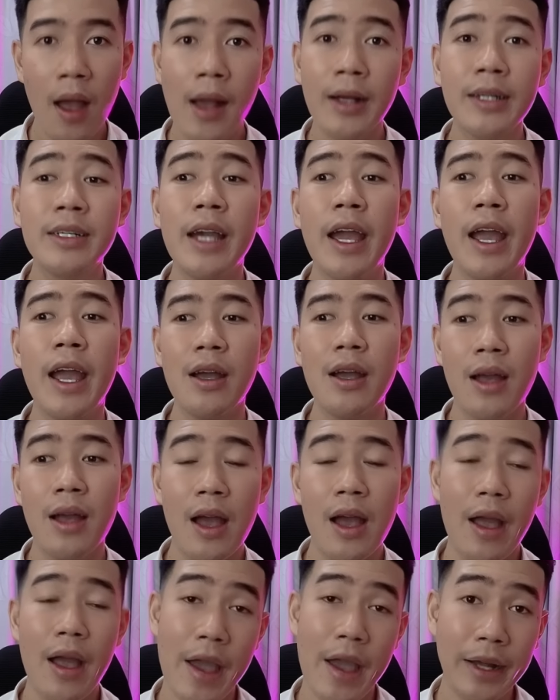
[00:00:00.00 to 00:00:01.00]
Kìa,
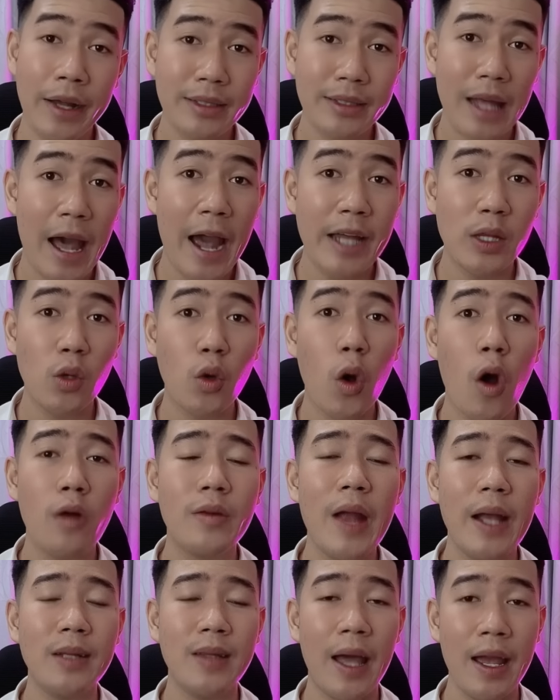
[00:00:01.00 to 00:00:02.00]
hiện tại tôi còn
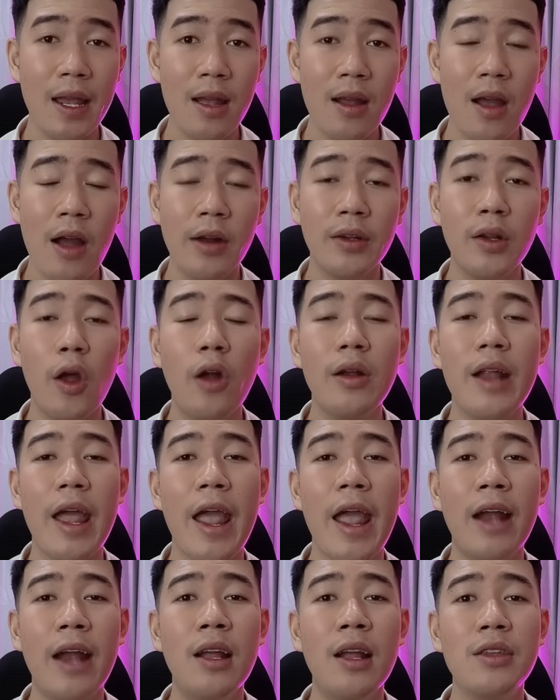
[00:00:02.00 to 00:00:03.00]
đang thấy nó
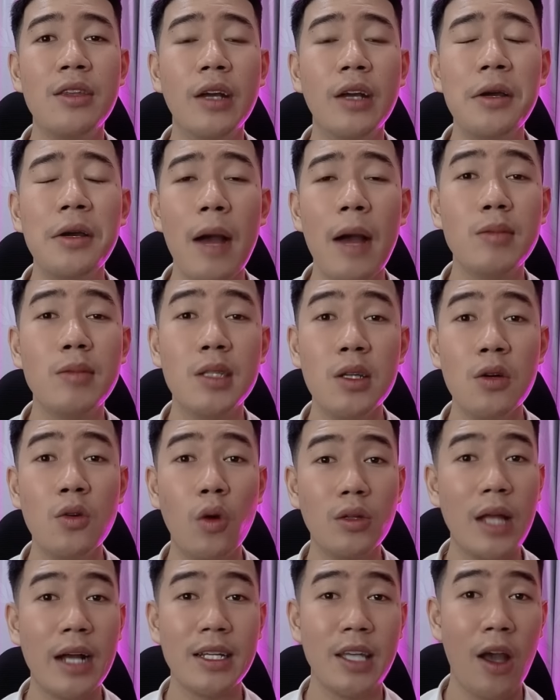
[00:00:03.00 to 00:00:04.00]
đè lên những cái khớp xương
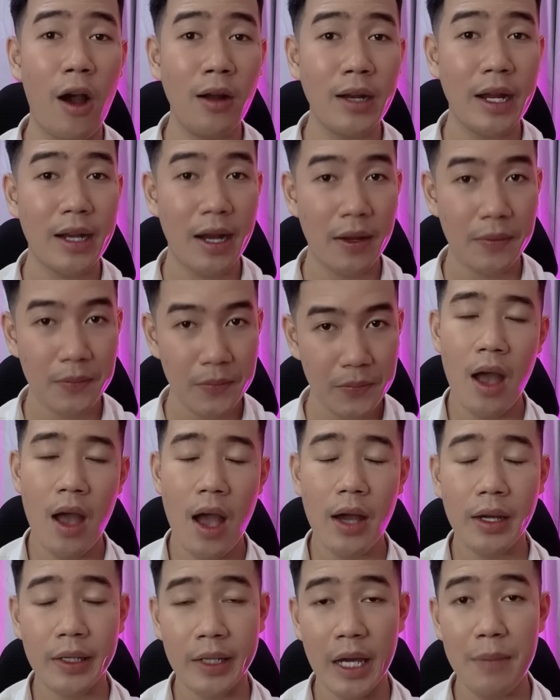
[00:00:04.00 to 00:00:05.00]
của thằng nhỏ này nè.
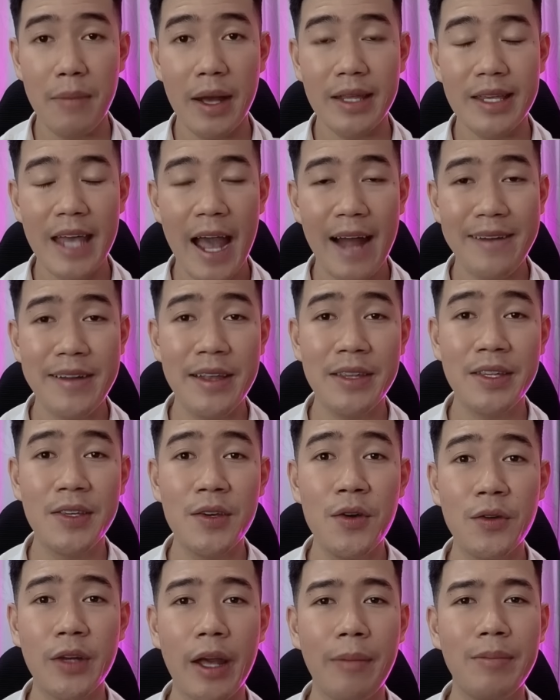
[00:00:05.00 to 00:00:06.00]
Khi mà gia đình
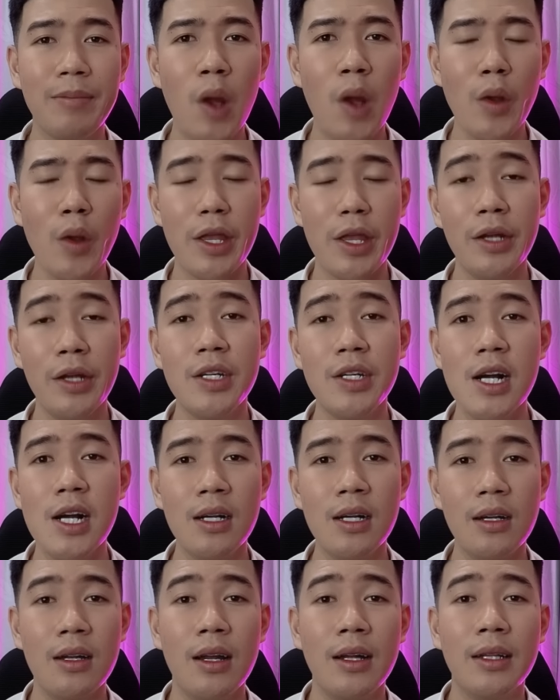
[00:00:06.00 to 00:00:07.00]
chưa kịp nói gì hết
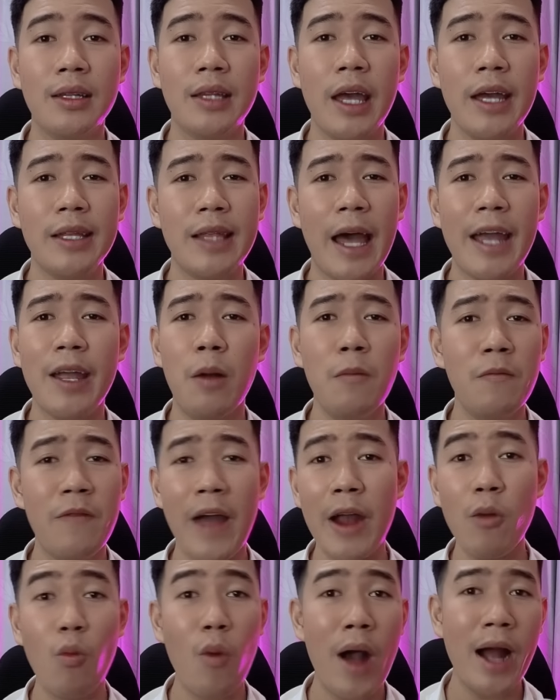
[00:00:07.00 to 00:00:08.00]
trơn á thì thầy ổng
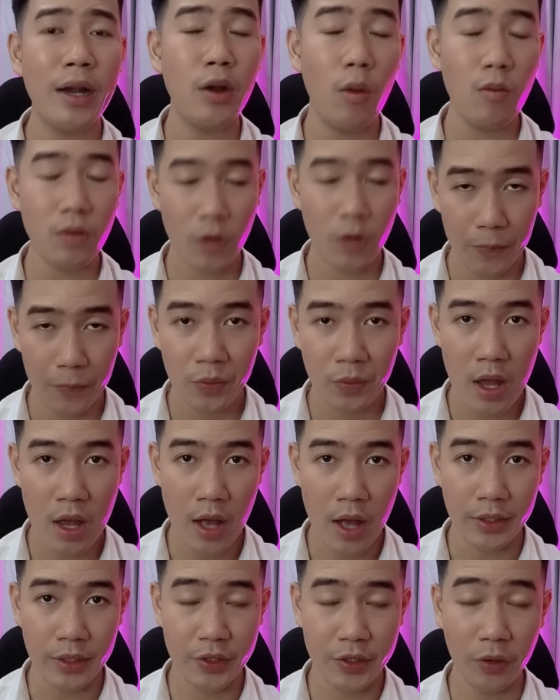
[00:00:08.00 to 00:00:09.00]
phán quá đúng rồi.
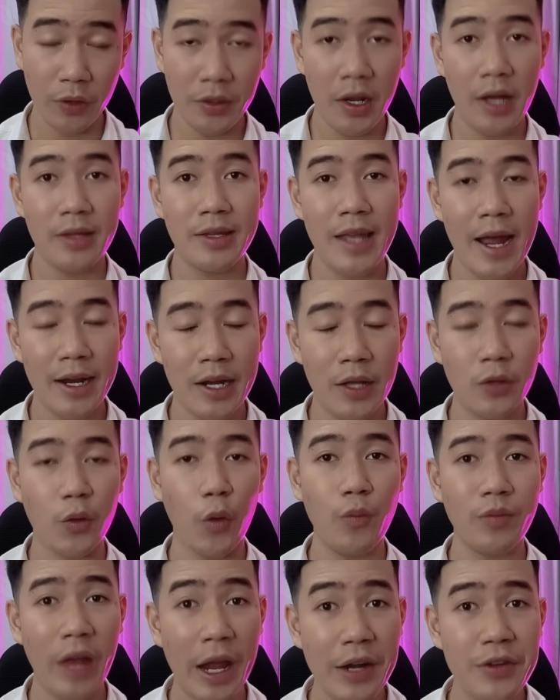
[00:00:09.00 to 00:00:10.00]
Cho nên gia đình
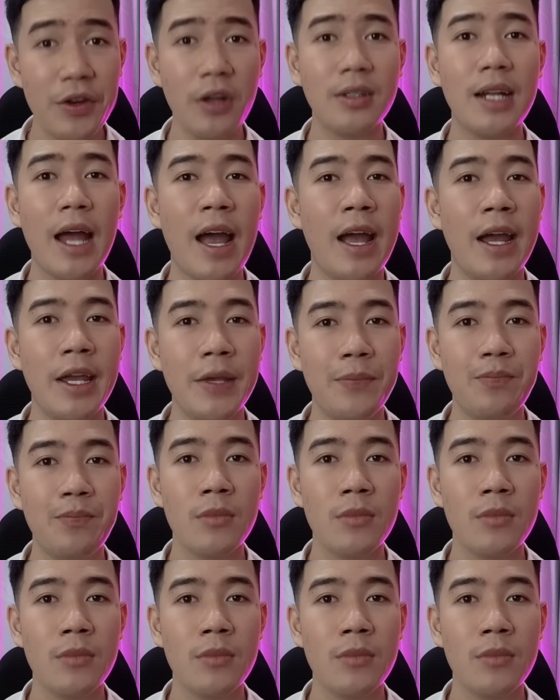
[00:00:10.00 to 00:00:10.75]
cũng thấy rất là hay.